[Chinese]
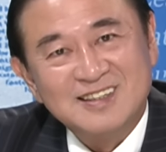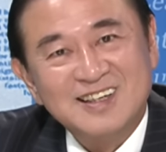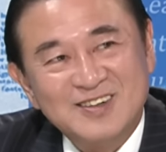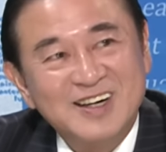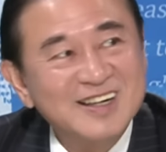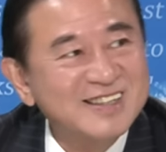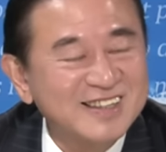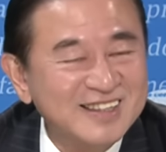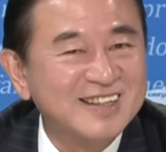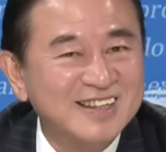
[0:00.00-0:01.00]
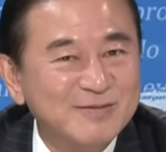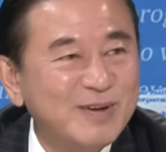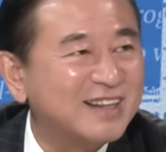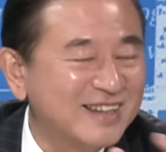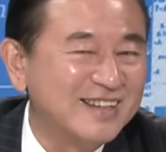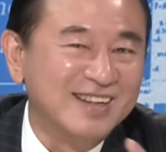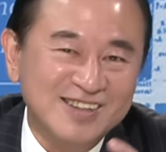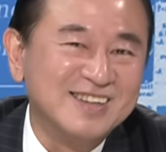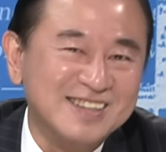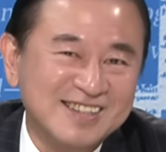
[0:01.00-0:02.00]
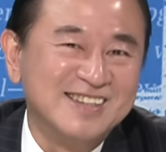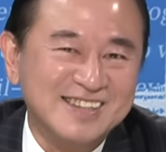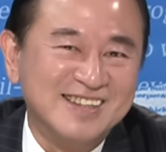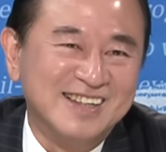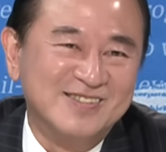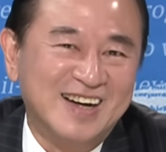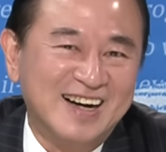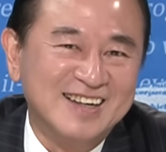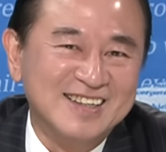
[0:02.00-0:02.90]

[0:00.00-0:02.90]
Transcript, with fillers: 你以为贺吉利的人，拜登的人就是吉利的人吗？